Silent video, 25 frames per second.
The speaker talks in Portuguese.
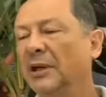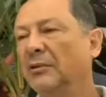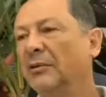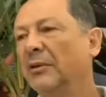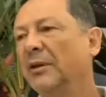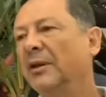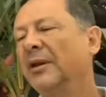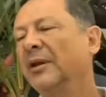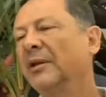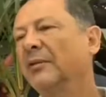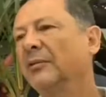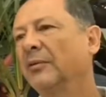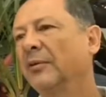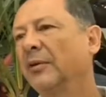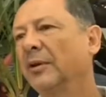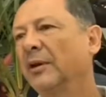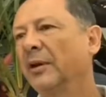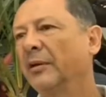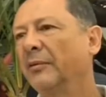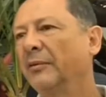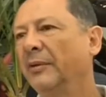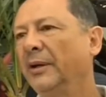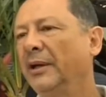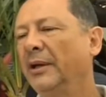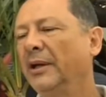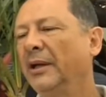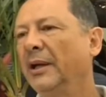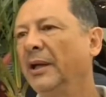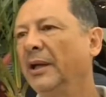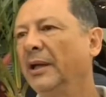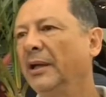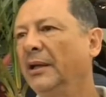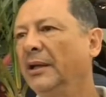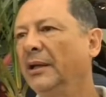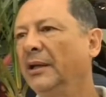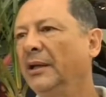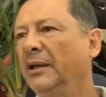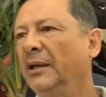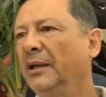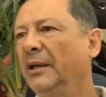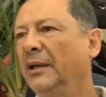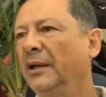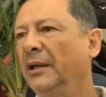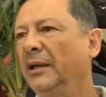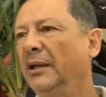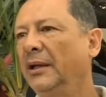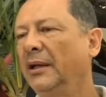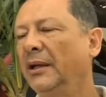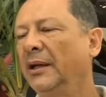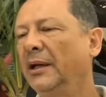acontecendo com o sauim é
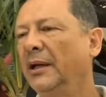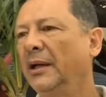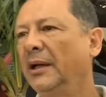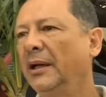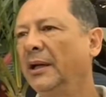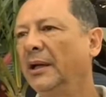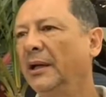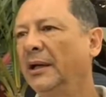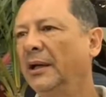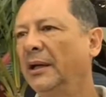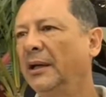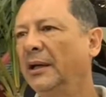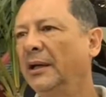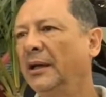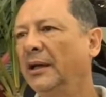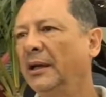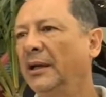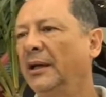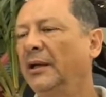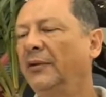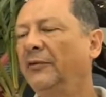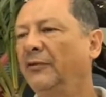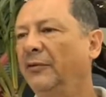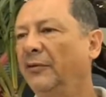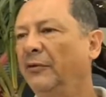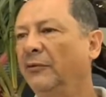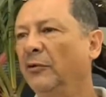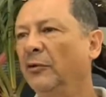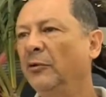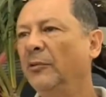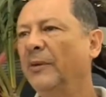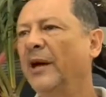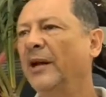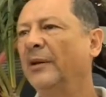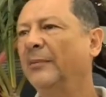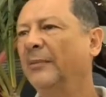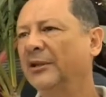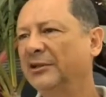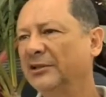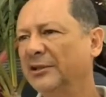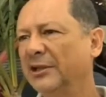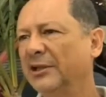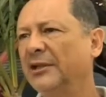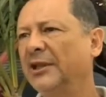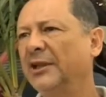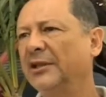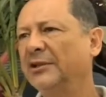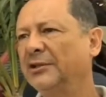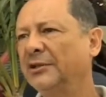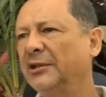que uh, ele vive numa área
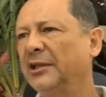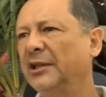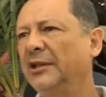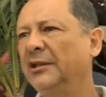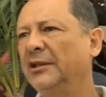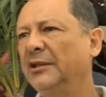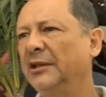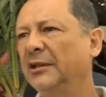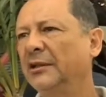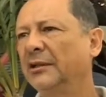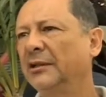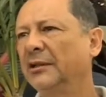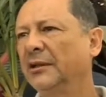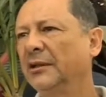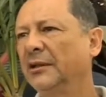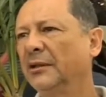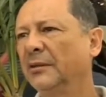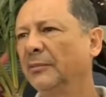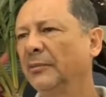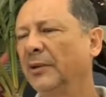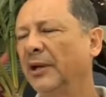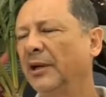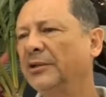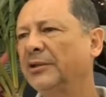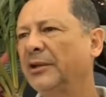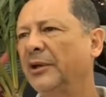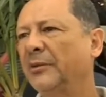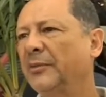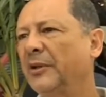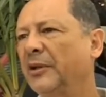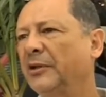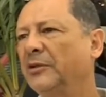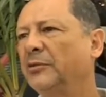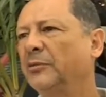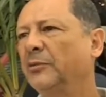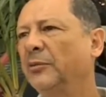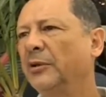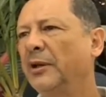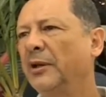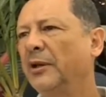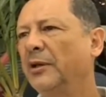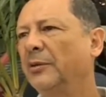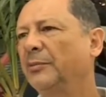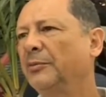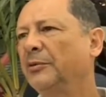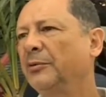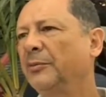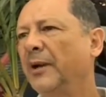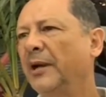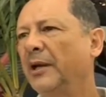bastante restrita praticamente o
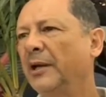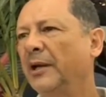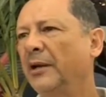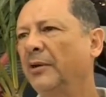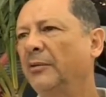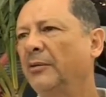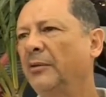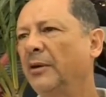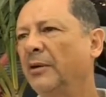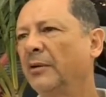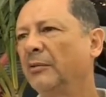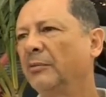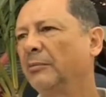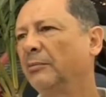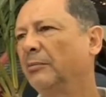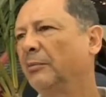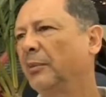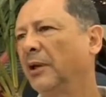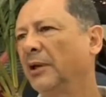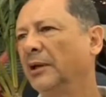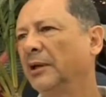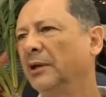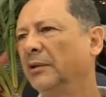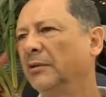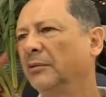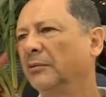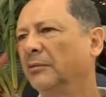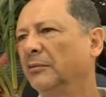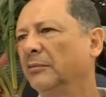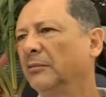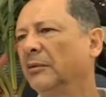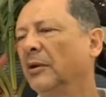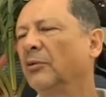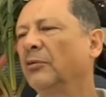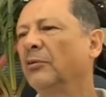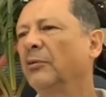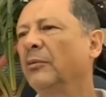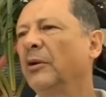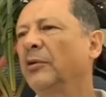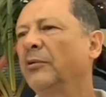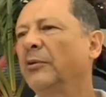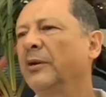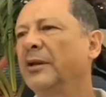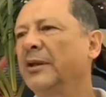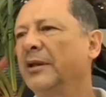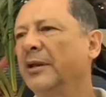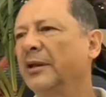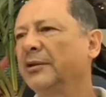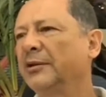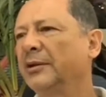município de Manaus, pegando alguma
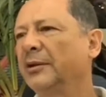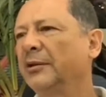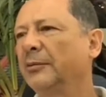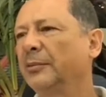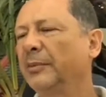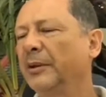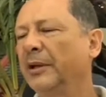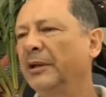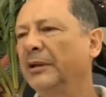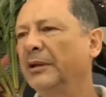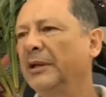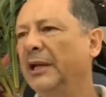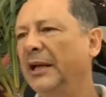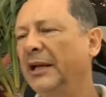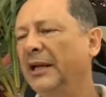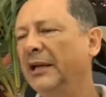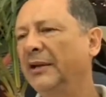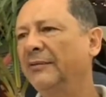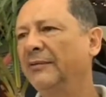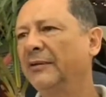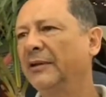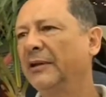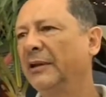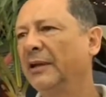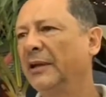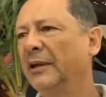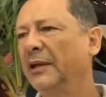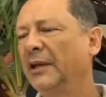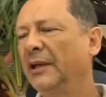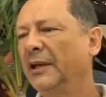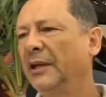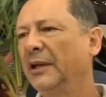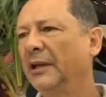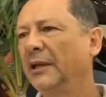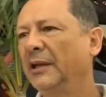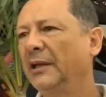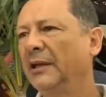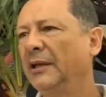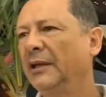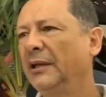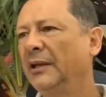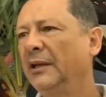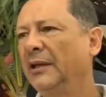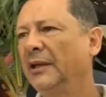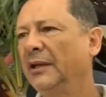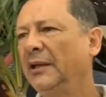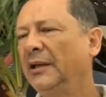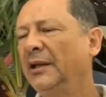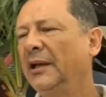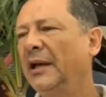coisinha de Rio Preto da Eva,
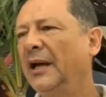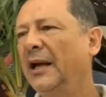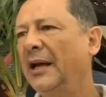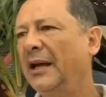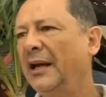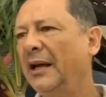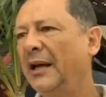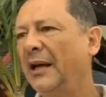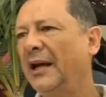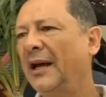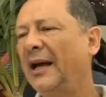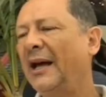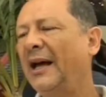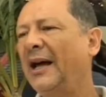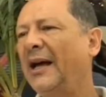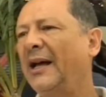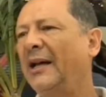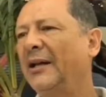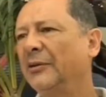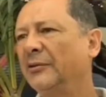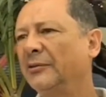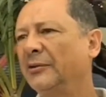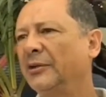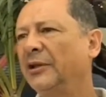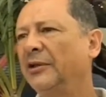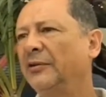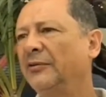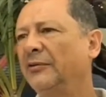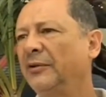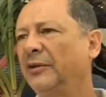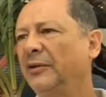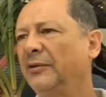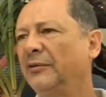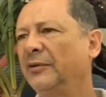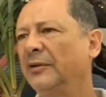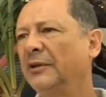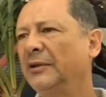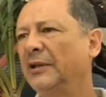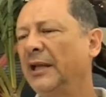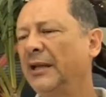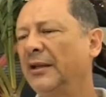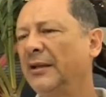e a, a área onde ele vive está